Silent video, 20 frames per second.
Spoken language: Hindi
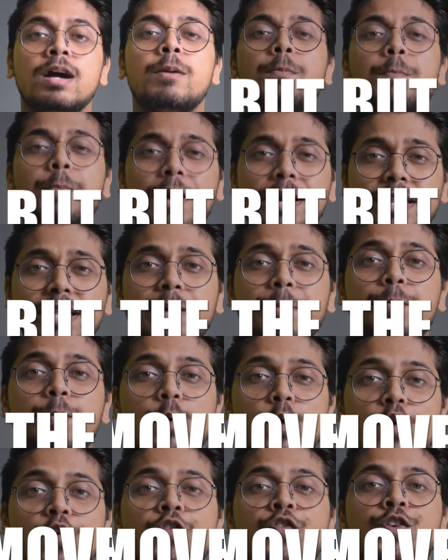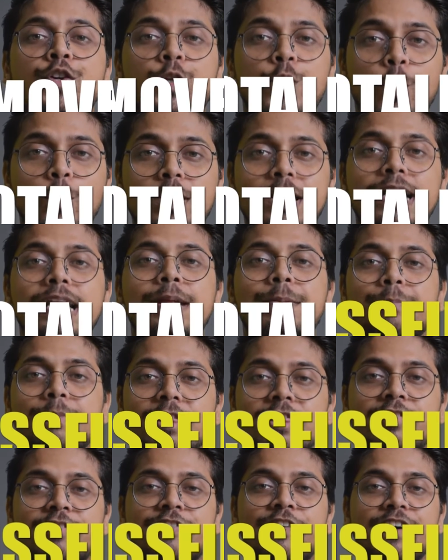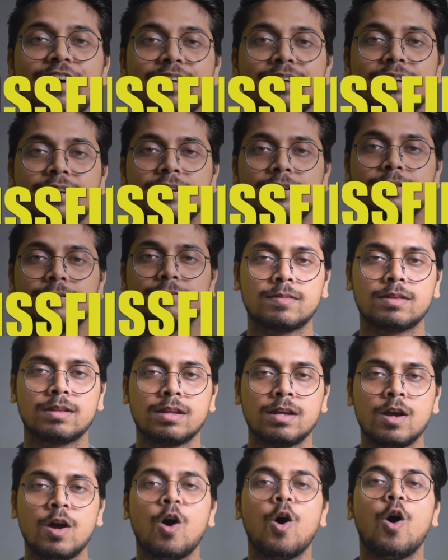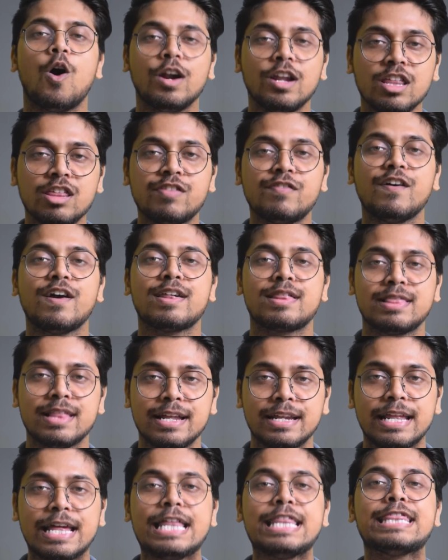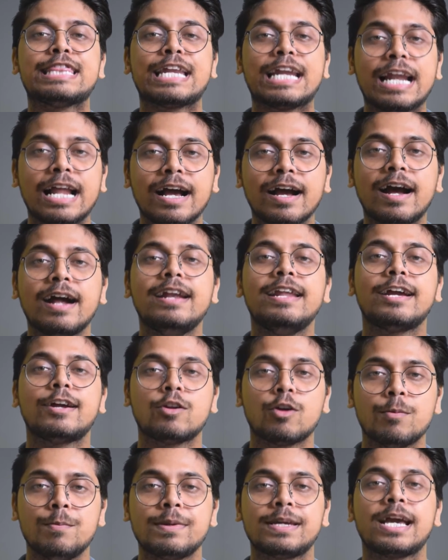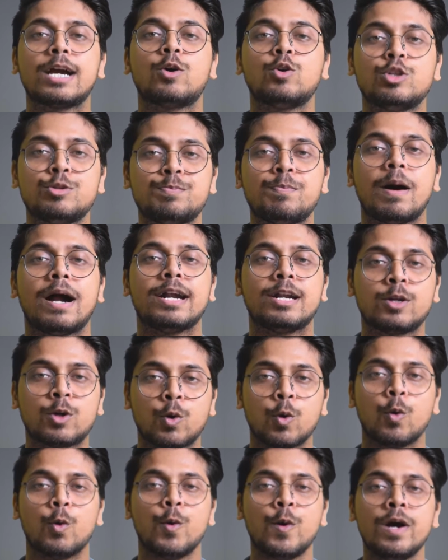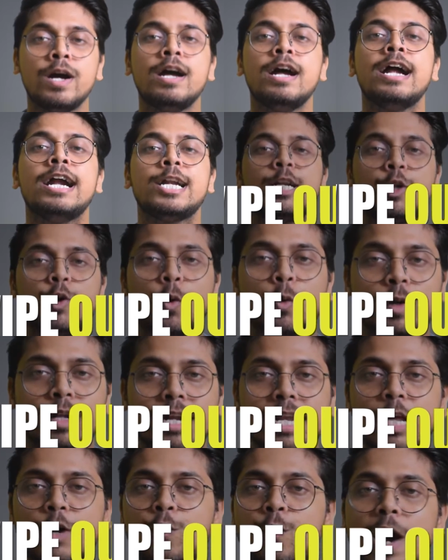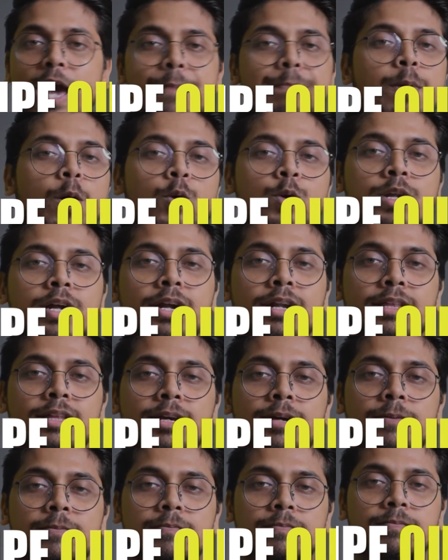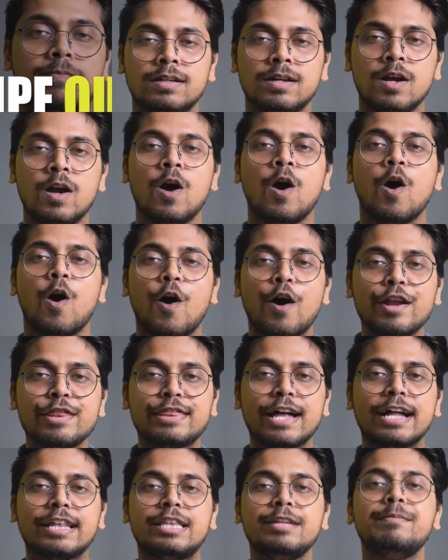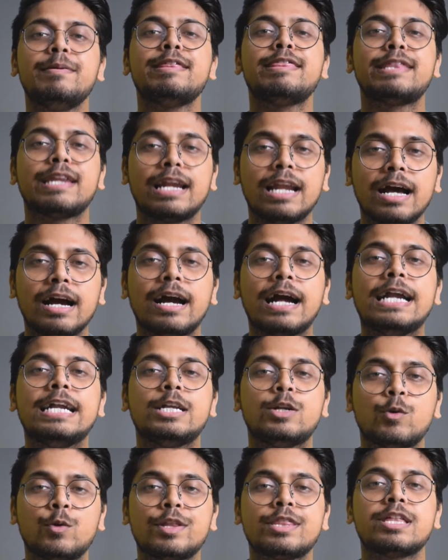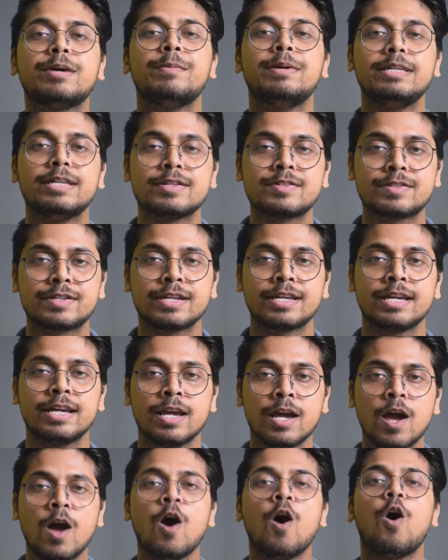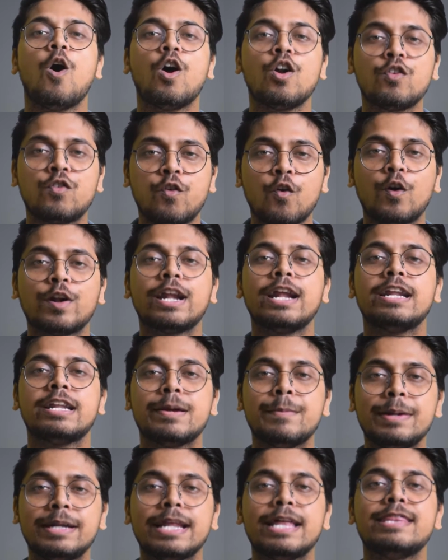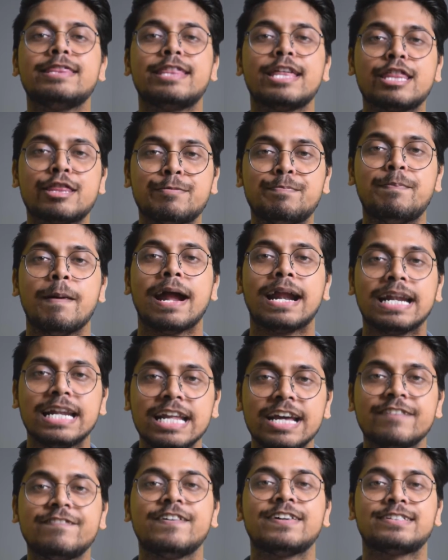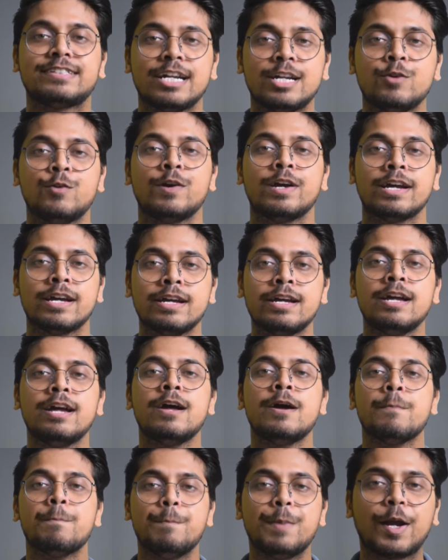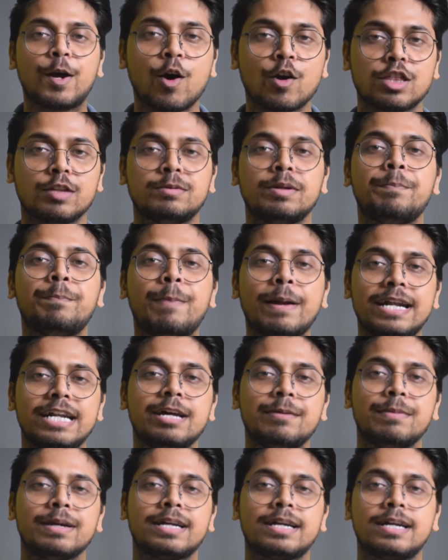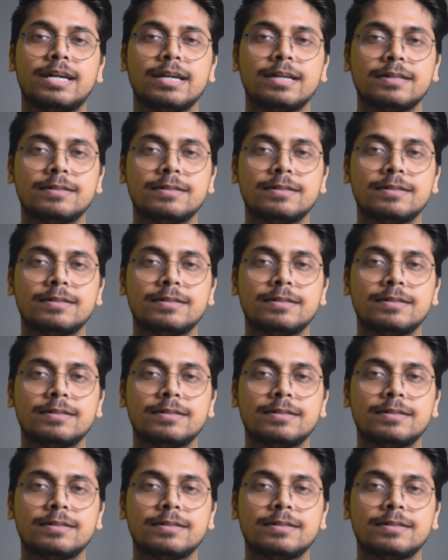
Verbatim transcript: बट द मूव टोटली मिस फायर और इस फैसले ने श्रीलंकन इकोनॉमी के कुछ पार्ट को टोटली वाइप आउट कर दिया और साथ ही में श्रीलंकन टूरिज्म इंडस्ट्री और फॉरेन रेमिटेंसेस बैडली अफेक्टेड हुए बिकॉज ऑफ द पेंडेमिक